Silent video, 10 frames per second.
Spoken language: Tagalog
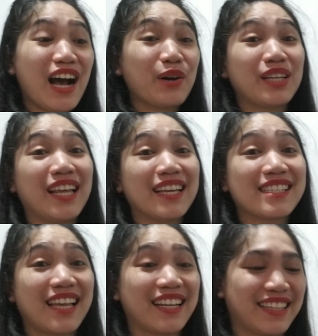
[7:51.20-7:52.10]
ako
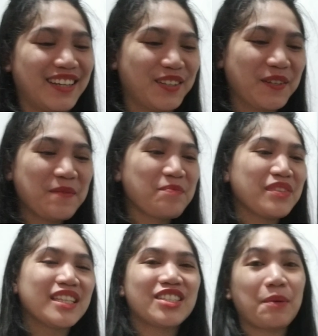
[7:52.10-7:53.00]
na-excite ako.
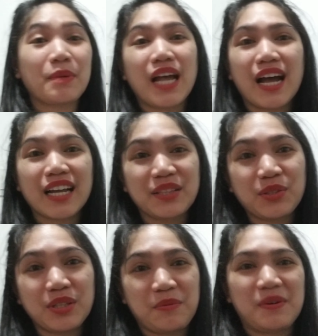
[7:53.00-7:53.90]
Siyempre, akin
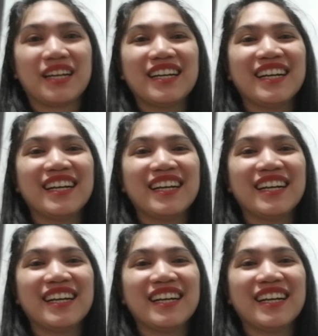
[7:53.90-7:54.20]
to, di ba?